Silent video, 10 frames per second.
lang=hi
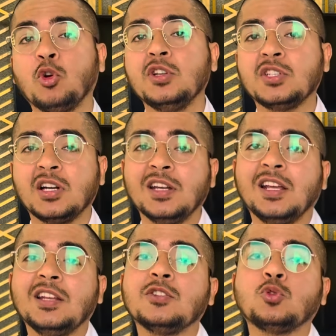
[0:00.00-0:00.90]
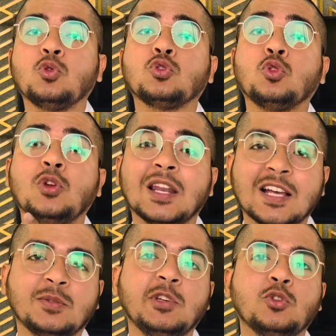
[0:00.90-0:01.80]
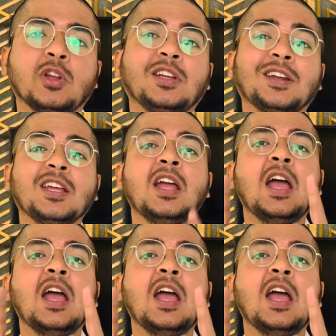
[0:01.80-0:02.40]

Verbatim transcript: पॉलिश करने के लिए इस कोर्स को लाजमी ज्वाइन करें